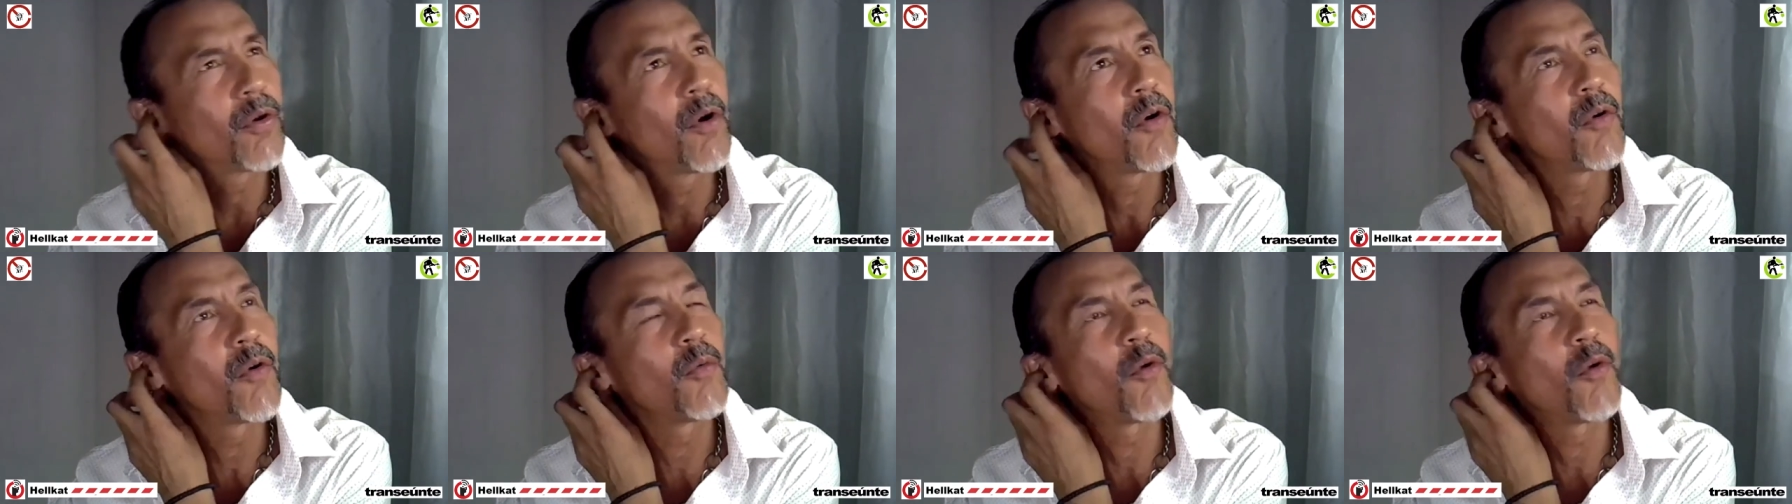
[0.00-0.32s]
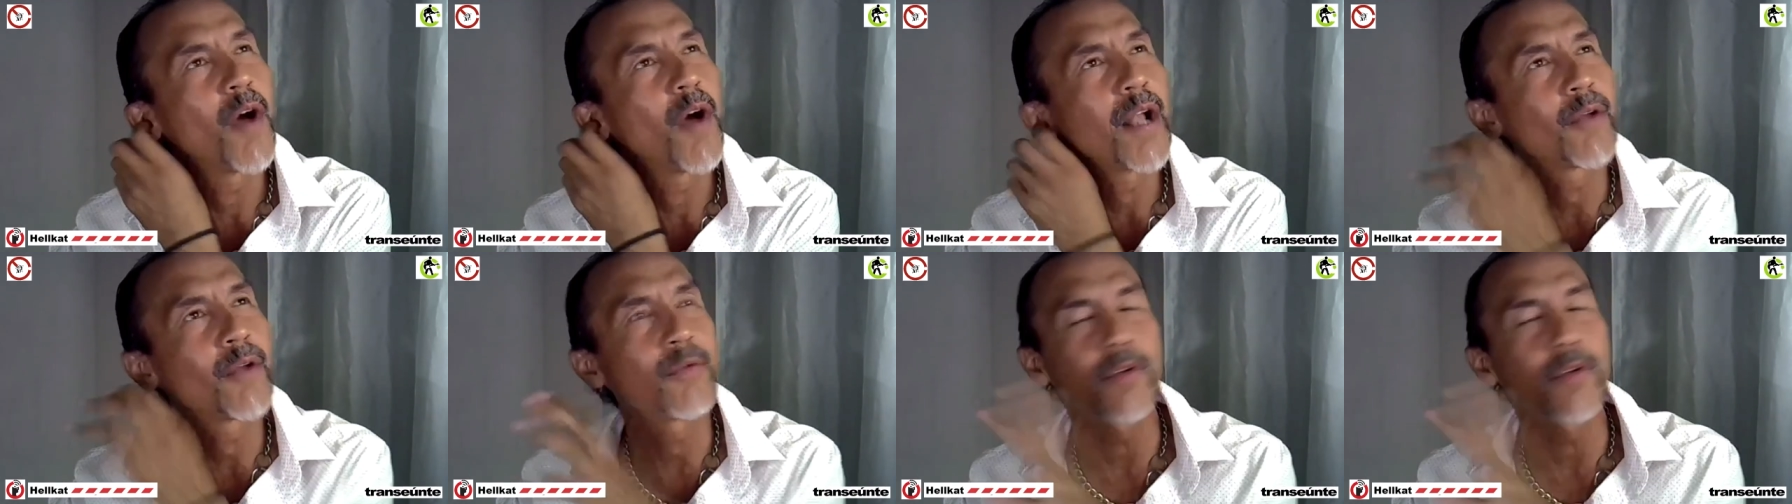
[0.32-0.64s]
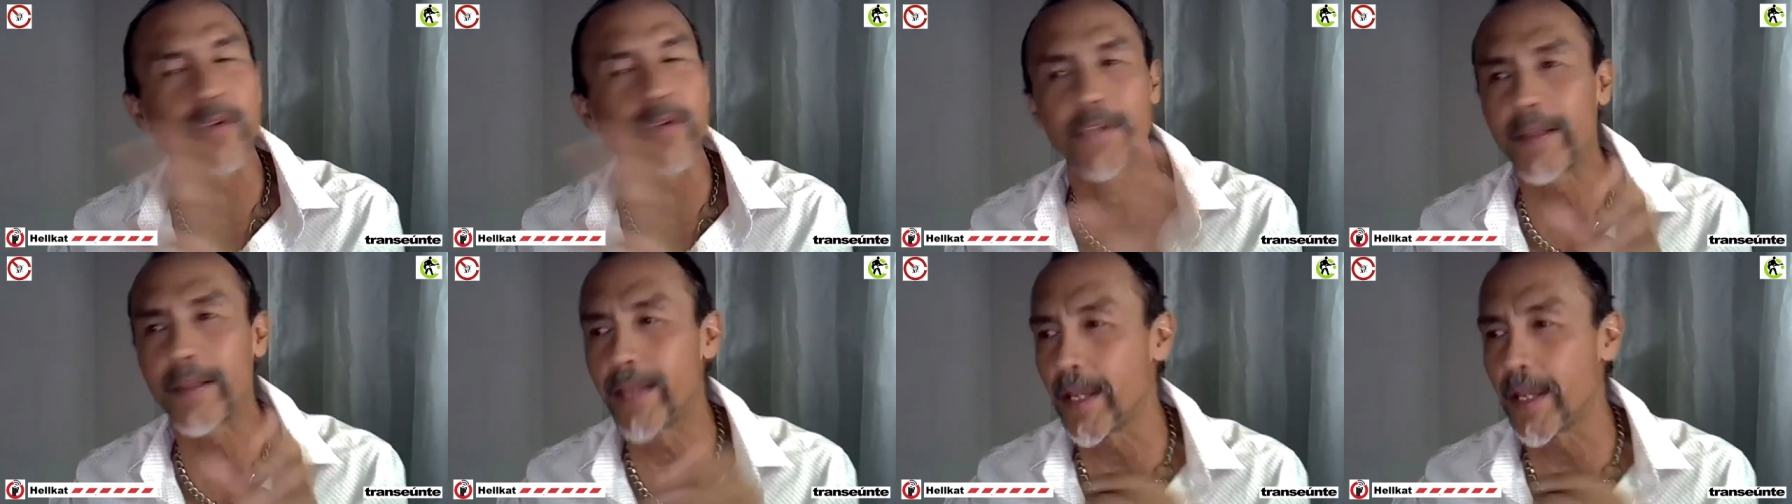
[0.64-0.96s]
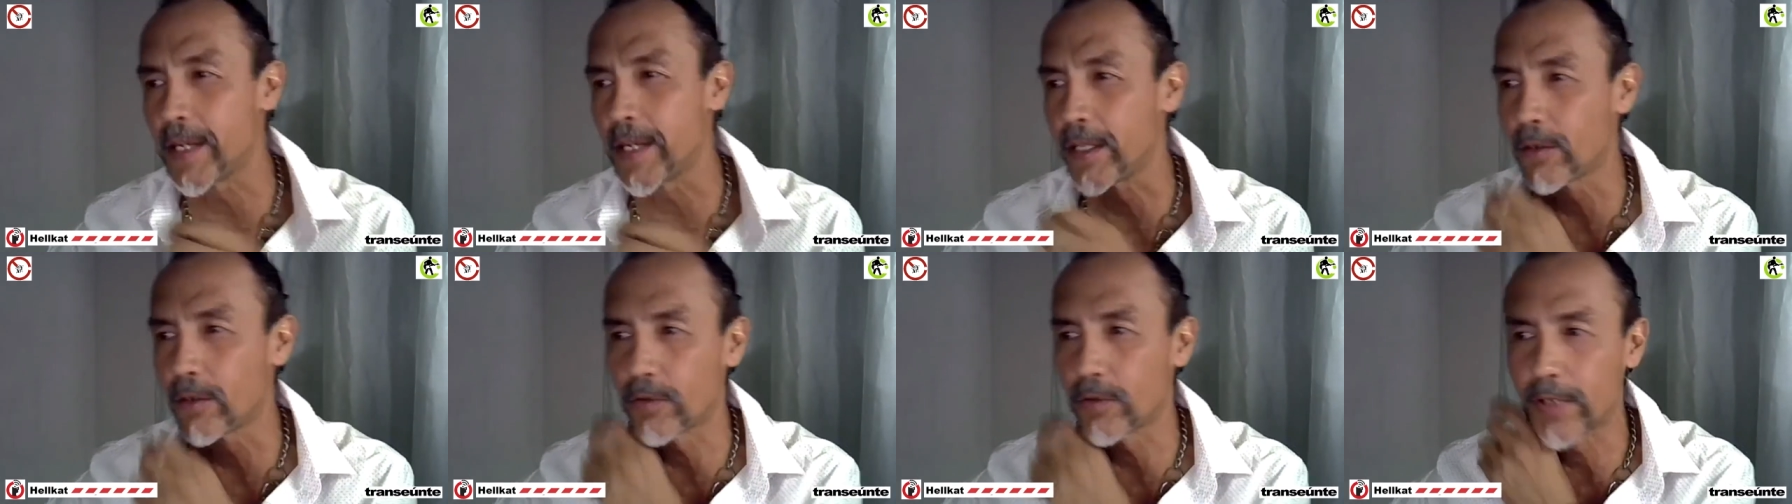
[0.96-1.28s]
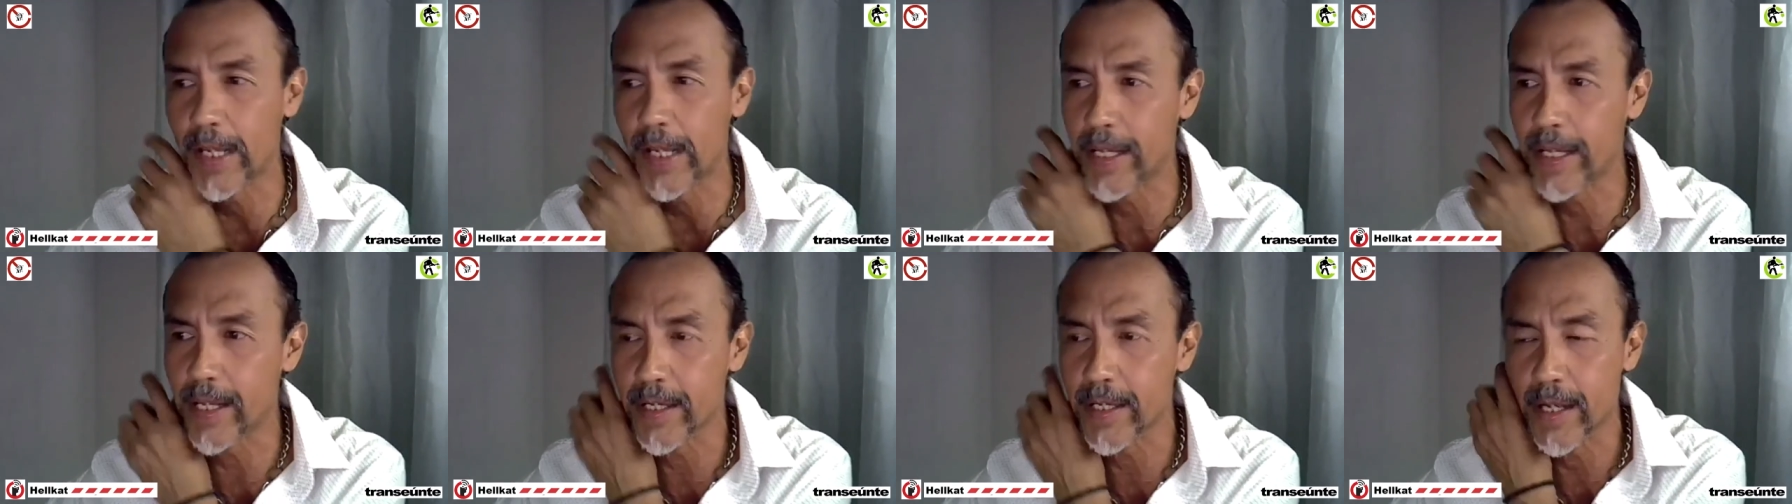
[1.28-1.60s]
hubo algunos detallitos
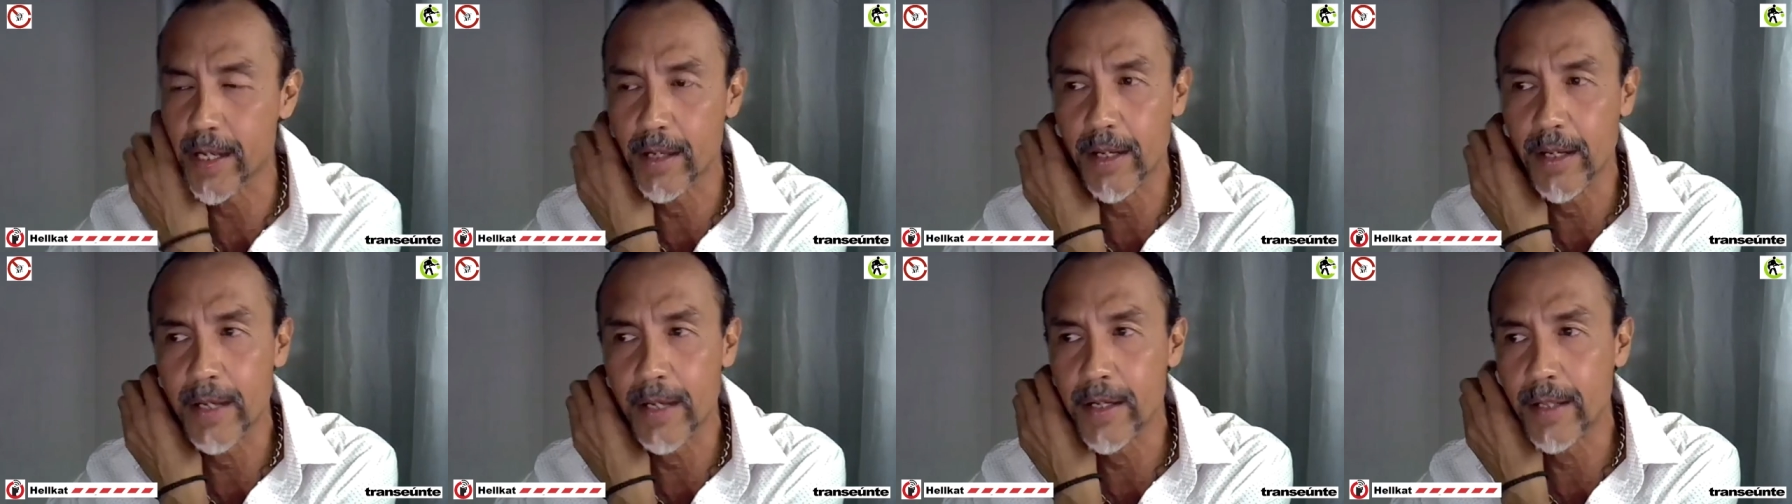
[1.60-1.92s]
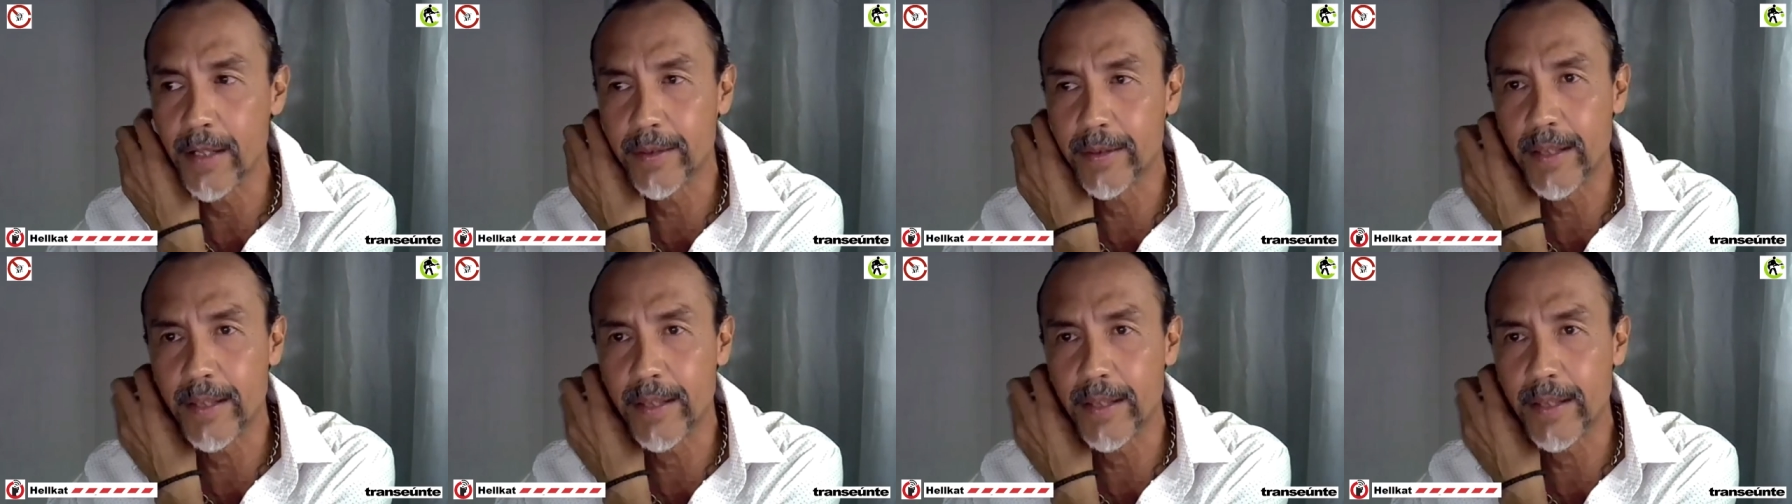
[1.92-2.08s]
ahí en el,